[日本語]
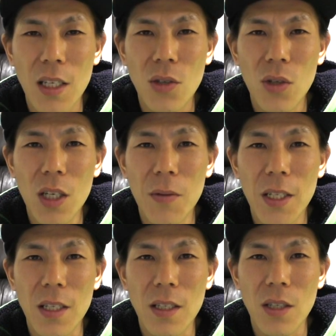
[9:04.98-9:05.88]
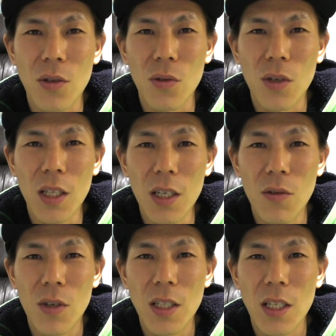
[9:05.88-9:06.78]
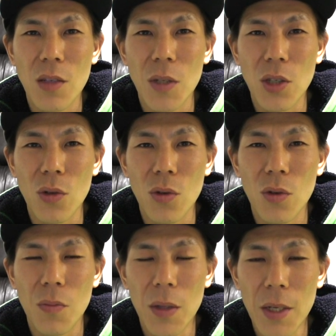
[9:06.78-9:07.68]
それではまた次の動画でお会いいたしましょう。バイバ